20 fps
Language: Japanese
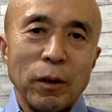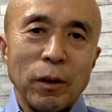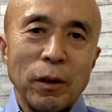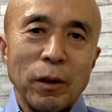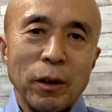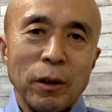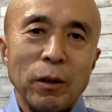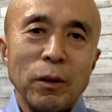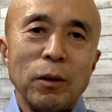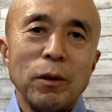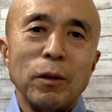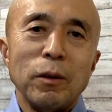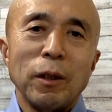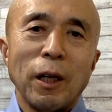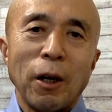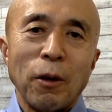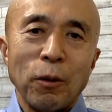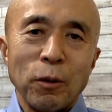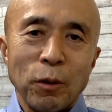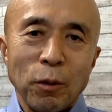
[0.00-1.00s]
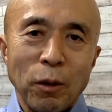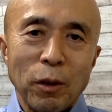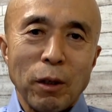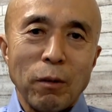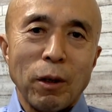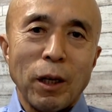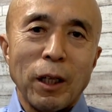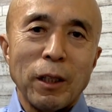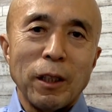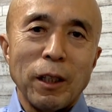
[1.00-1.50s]
いうふうなことを言わ
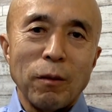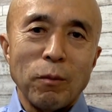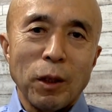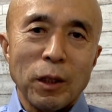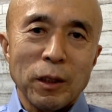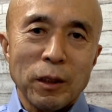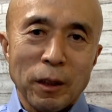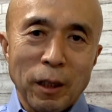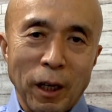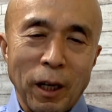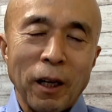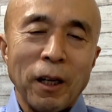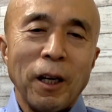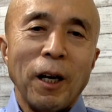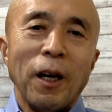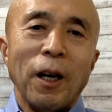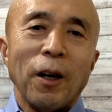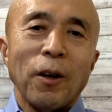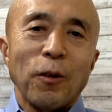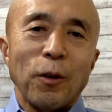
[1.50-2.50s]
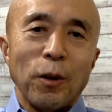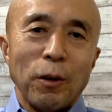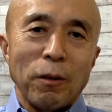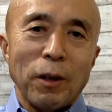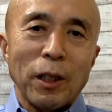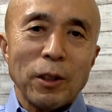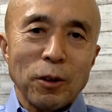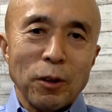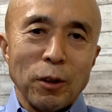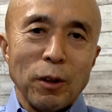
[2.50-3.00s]
れていますが、これは
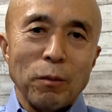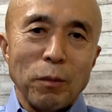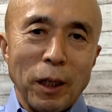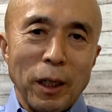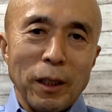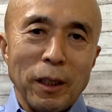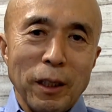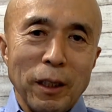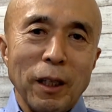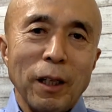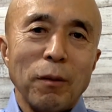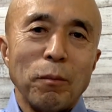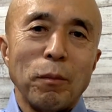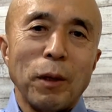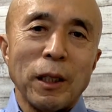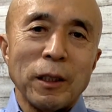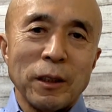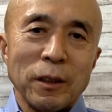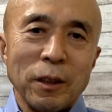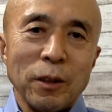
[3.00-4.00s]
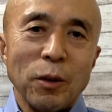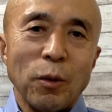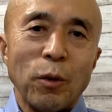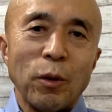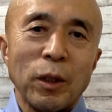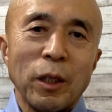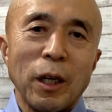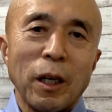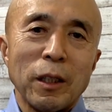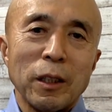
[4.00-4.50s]
その前にまずお
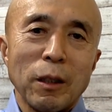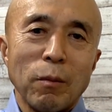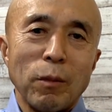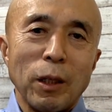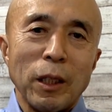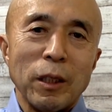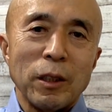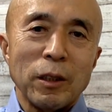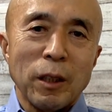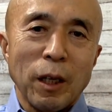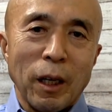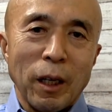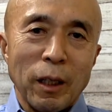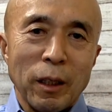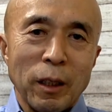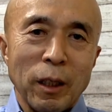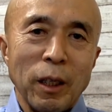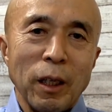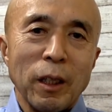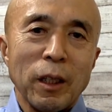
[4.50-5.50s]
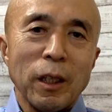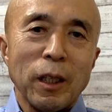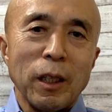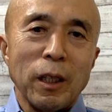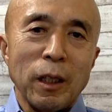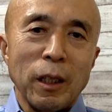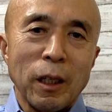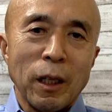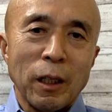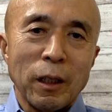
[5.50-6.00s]
客様に好かれて気に入
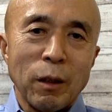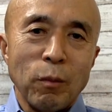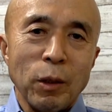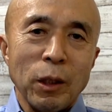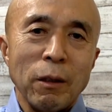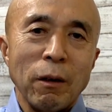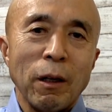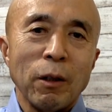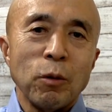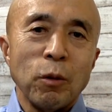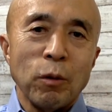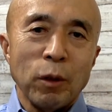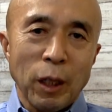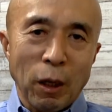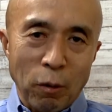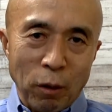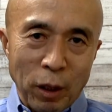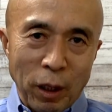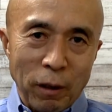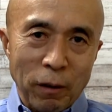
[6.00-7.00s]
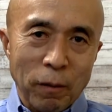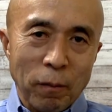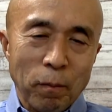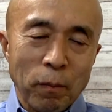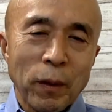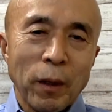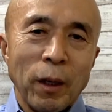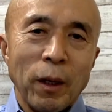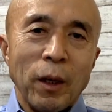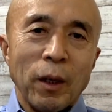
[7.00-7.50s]
られてみてはどうだろうか。
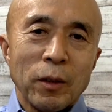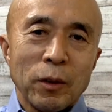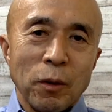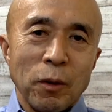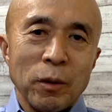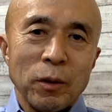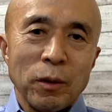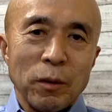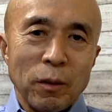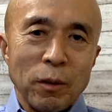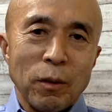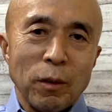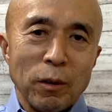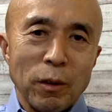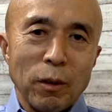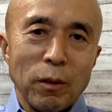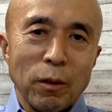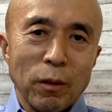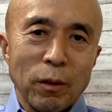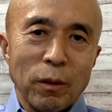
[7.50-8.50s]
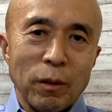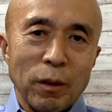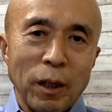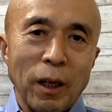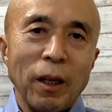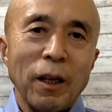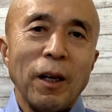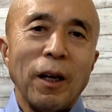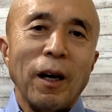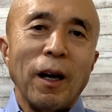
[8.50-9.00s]
そうすることによって、
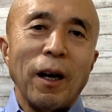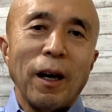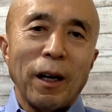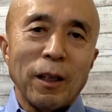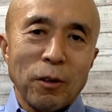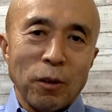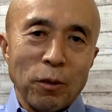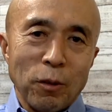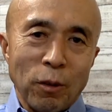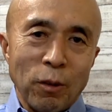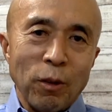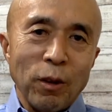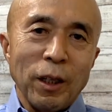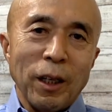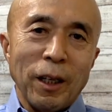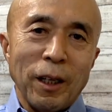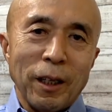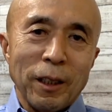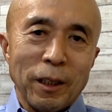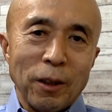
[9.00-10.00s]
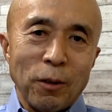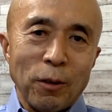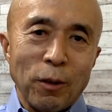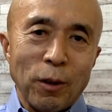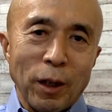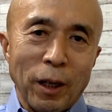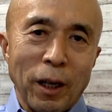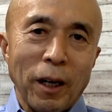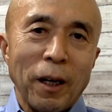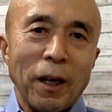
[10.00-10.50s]
後の営業
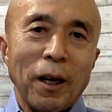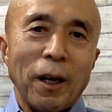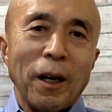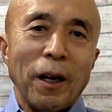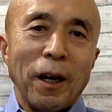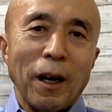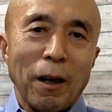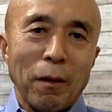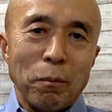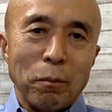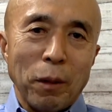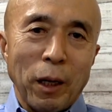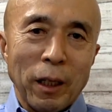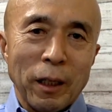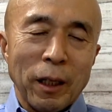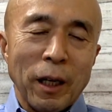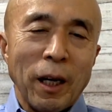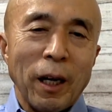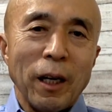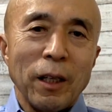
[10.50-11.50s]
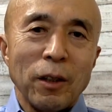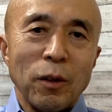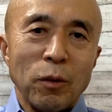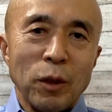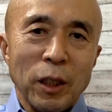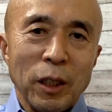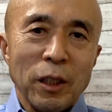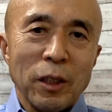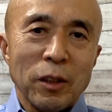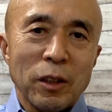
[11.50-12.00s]
や販売がよ
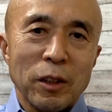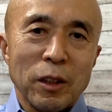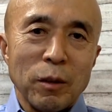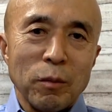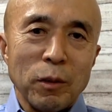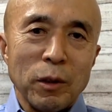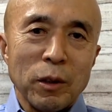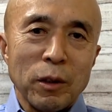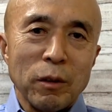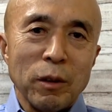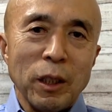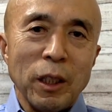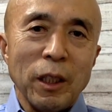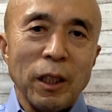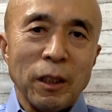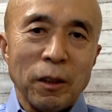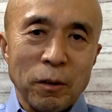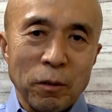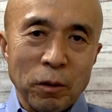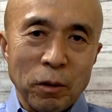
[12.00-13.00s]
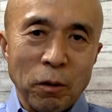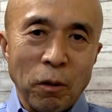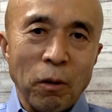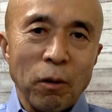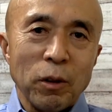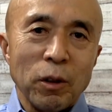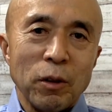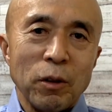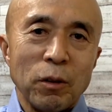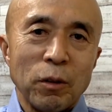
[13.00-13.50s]
りスムーズにいくと
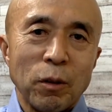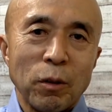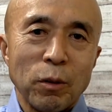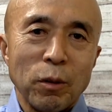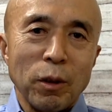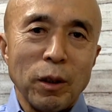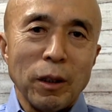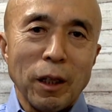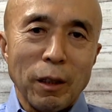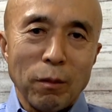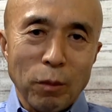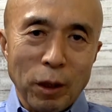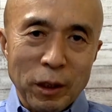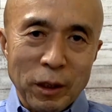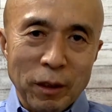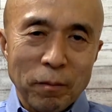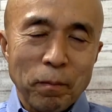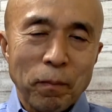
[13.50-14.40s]
いうことになります。